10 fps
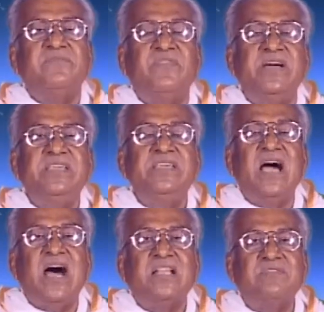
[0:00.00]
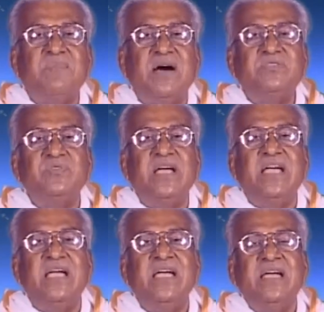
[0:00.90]
वही आत्मा जो
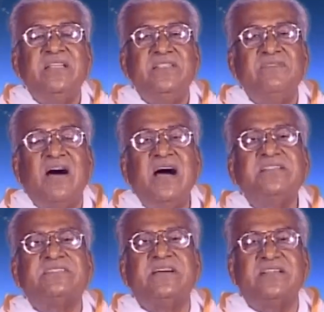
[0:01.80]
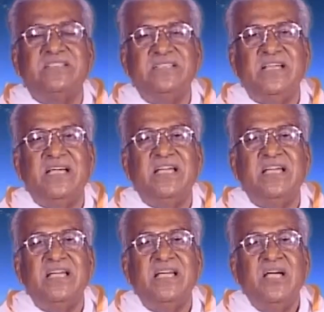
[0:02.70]
है निवास करती है
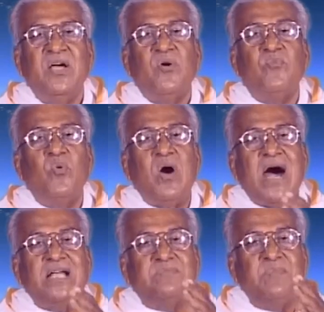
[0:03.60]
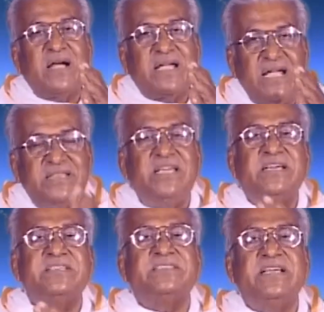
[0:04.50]
वो आत्मा कहते
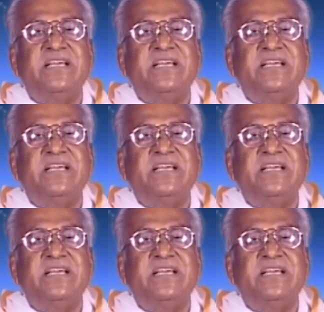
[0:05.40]
किसे